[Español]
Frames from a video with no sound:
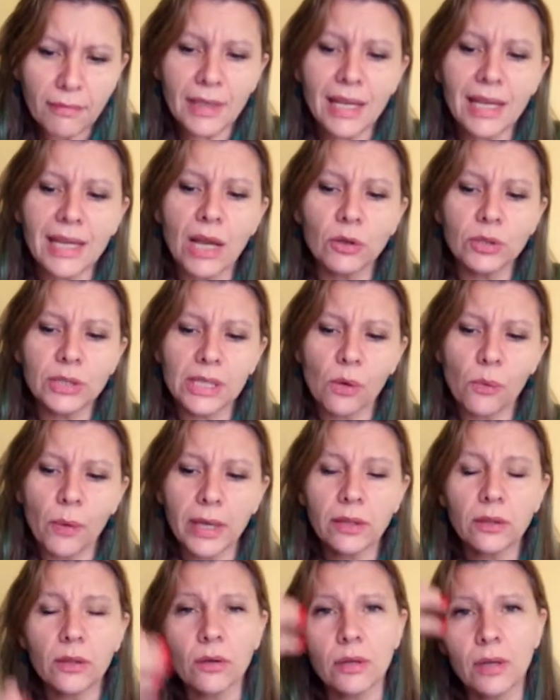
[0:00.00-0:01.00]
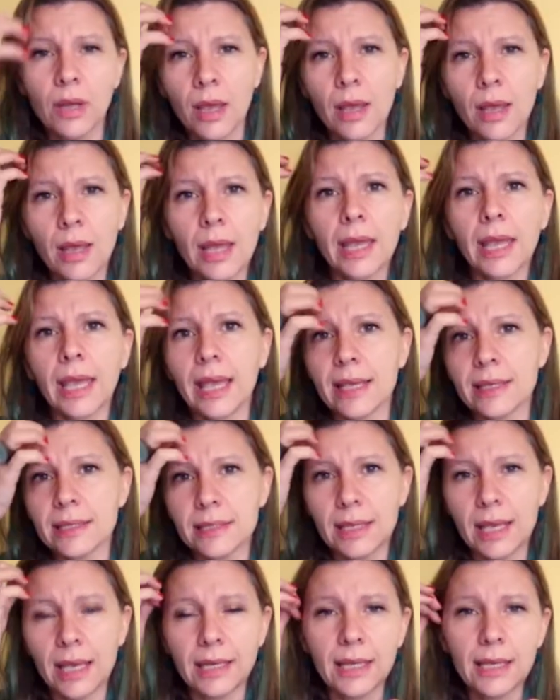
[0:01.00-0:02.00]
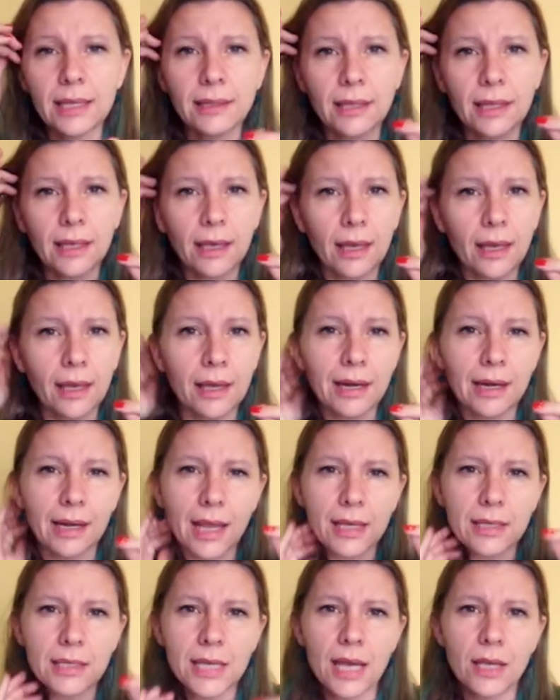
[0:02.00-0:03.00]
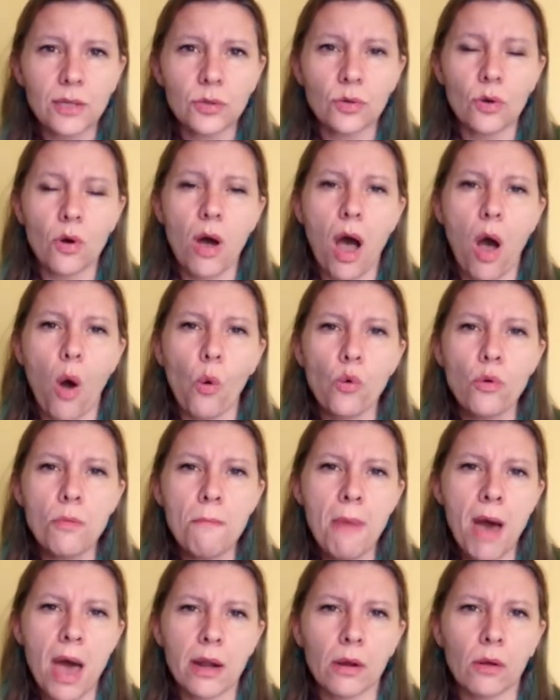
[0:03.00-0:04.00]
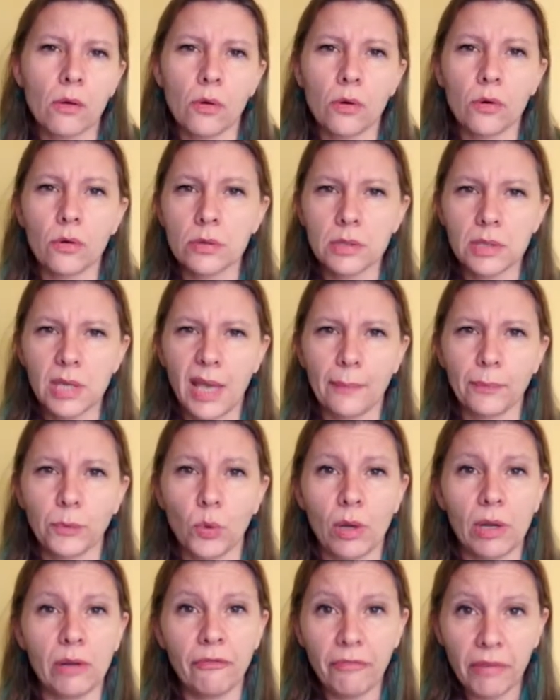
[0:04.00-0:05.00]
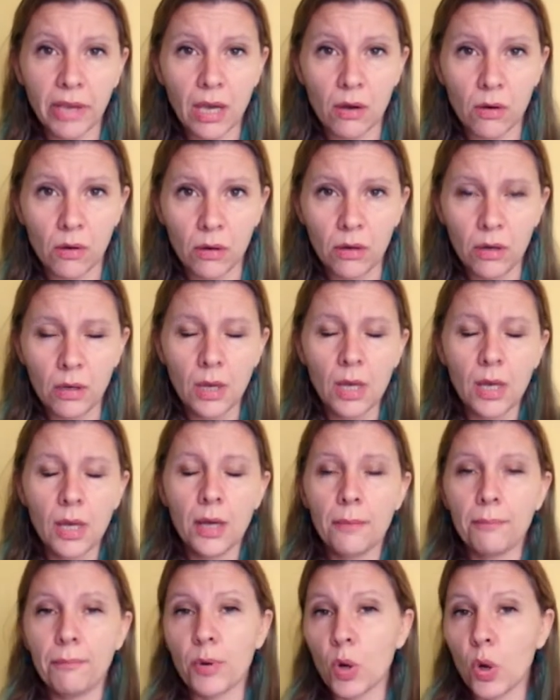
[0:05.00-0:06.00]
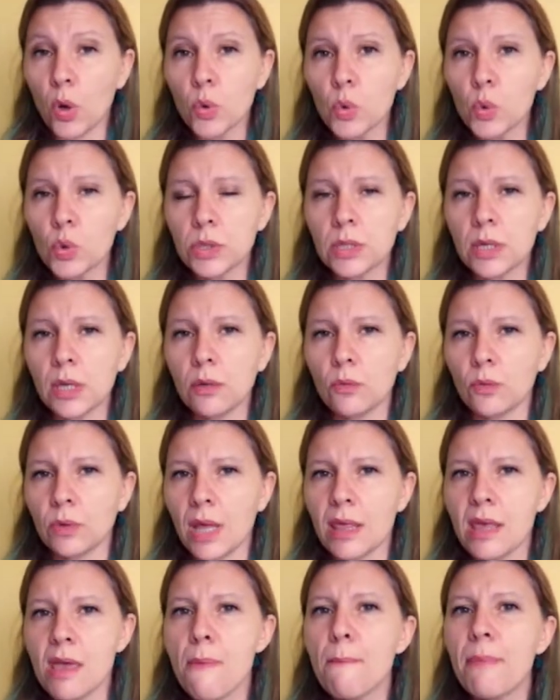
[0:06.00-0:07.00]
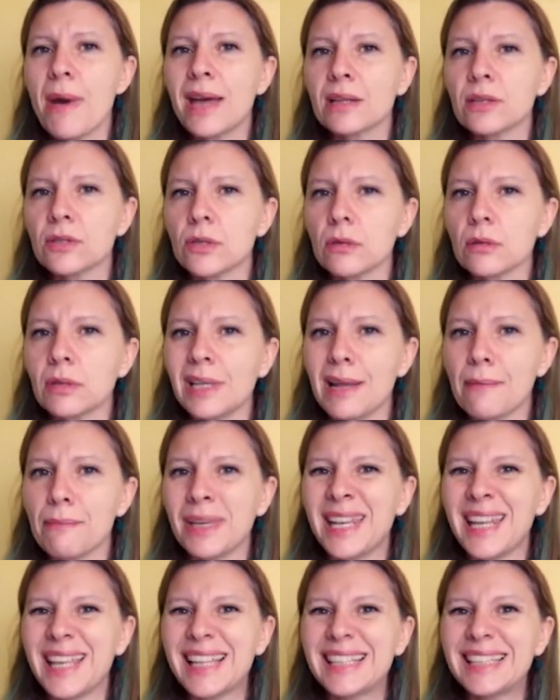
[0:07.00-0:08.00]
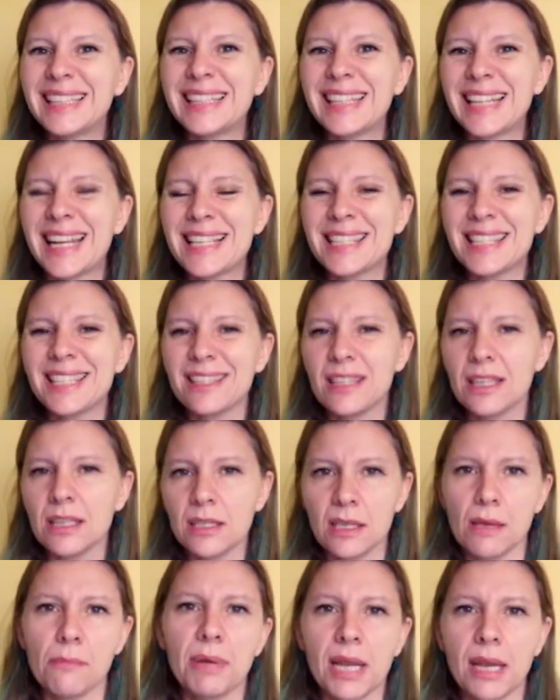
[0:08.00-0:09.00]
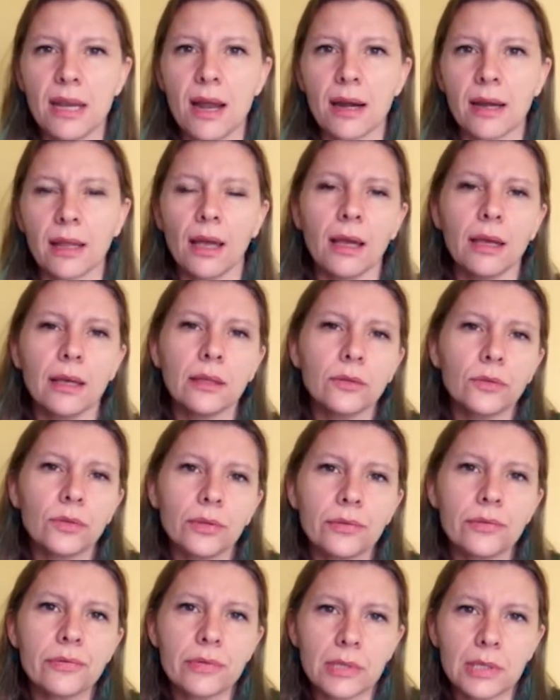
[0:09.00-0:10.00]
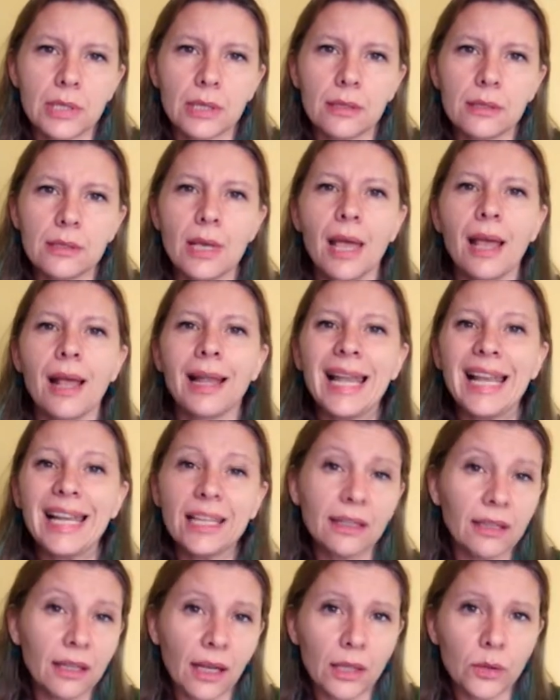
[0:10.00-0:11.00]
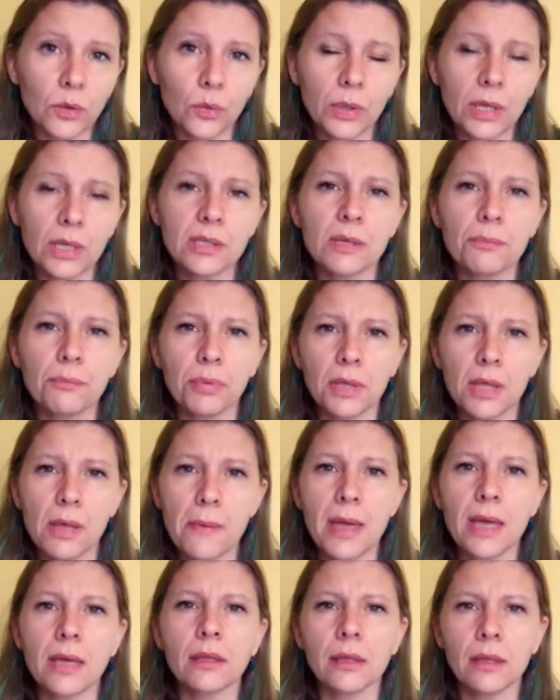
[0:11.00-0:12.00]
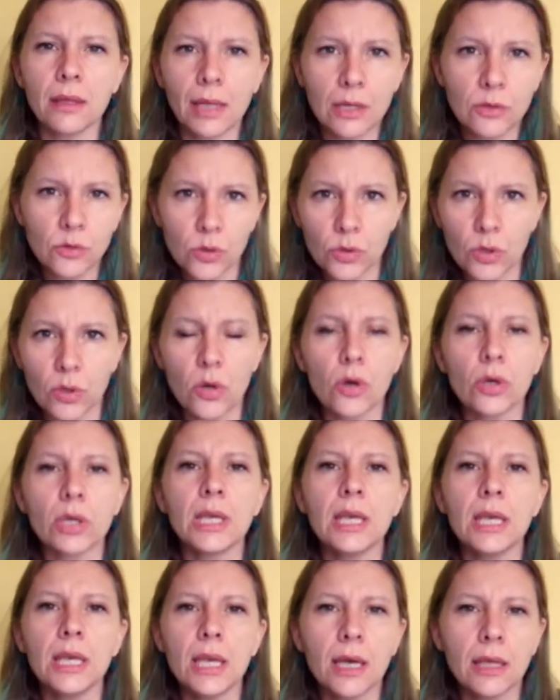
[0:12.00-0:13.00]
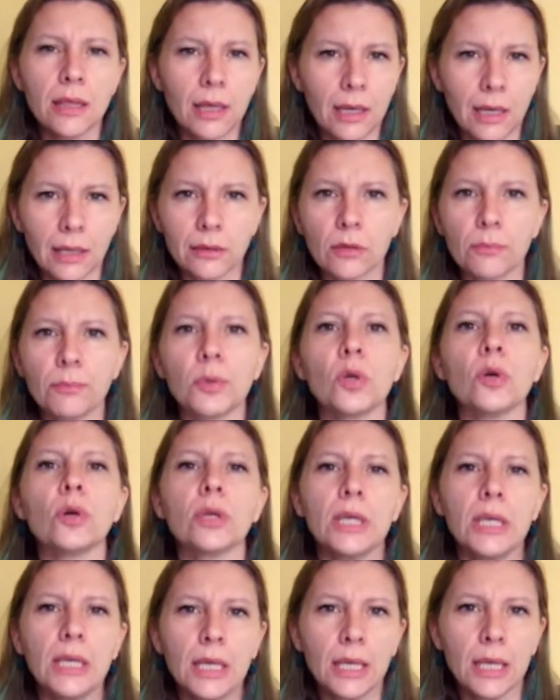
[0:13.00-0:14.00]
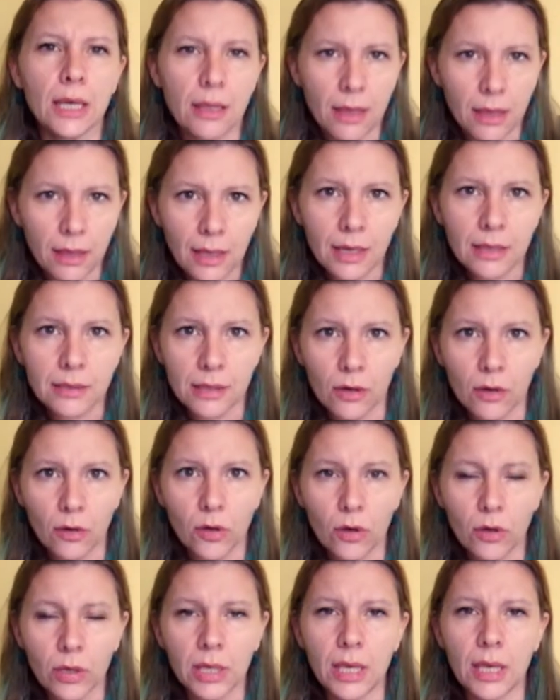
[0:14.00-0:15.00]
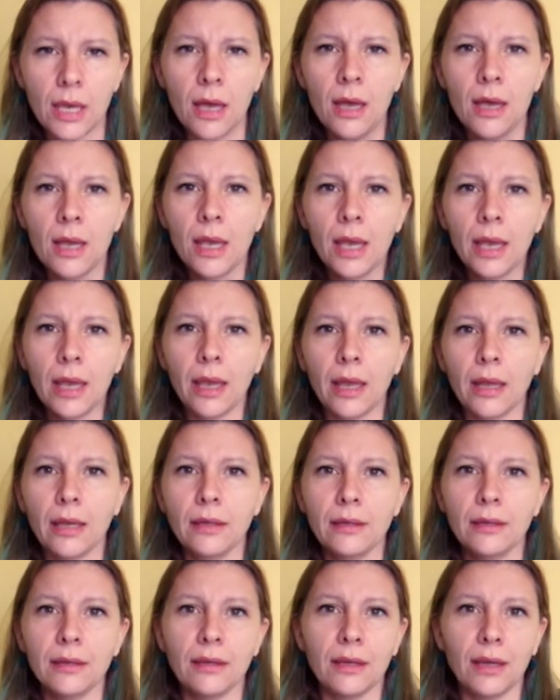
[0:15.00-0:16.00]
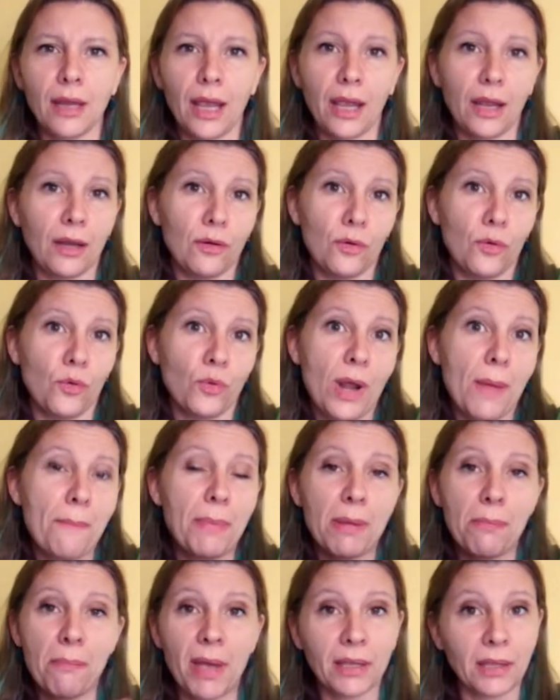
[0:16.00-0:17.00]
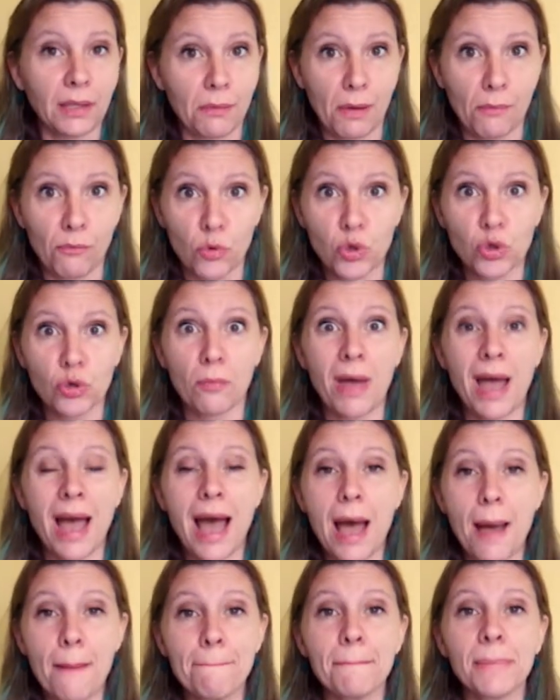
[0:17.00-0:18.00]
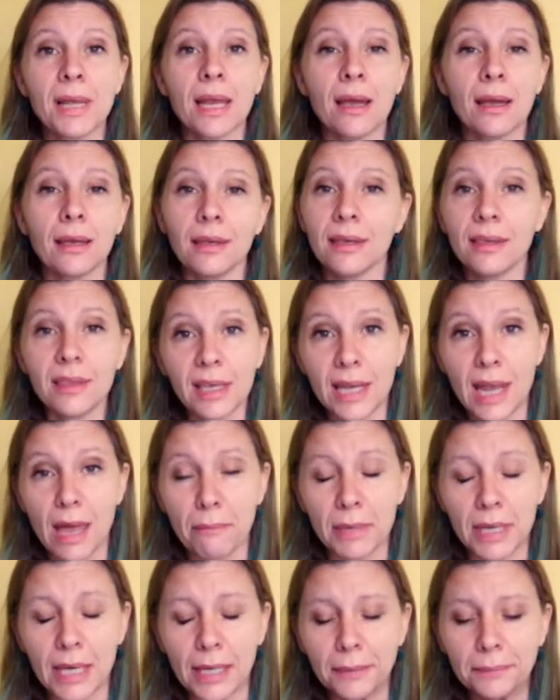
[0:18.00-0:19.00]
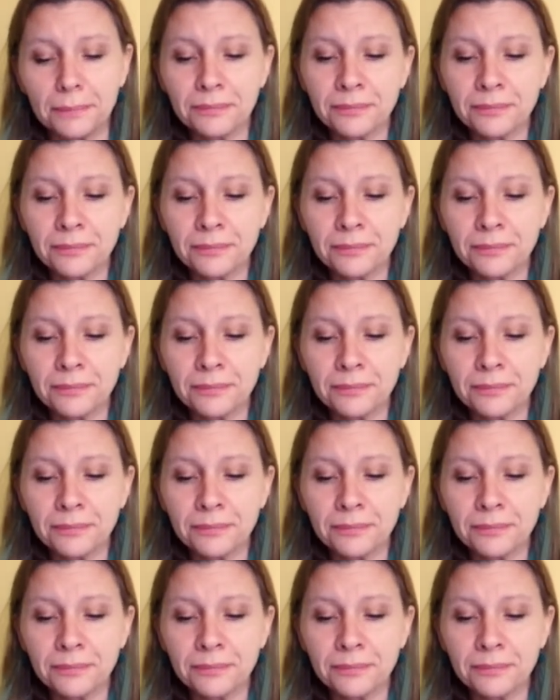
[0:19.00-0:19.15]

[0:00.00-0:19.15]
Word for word: La otra cuestión es, en este rechazo a un marco conceptual fijo, producen una dispersión de la mirada transdisciplinaria. Entonces, la literatura se puede ver desde la sociología, desde la antropología, desde la psicología, en una perspectiva mucho más amplia y dinámica.